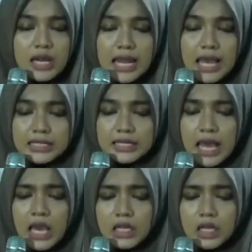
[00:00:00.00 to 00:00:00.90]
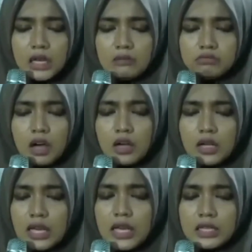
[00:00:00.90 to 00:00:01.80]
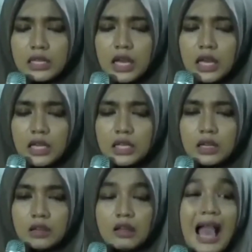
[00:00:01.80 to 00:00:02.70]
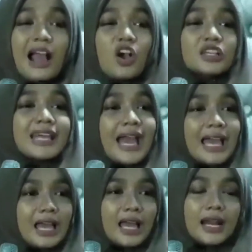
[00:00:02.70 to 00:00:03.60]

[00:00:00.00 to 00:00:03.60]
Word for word: la ilaha illallah la ilaha illallah anggotae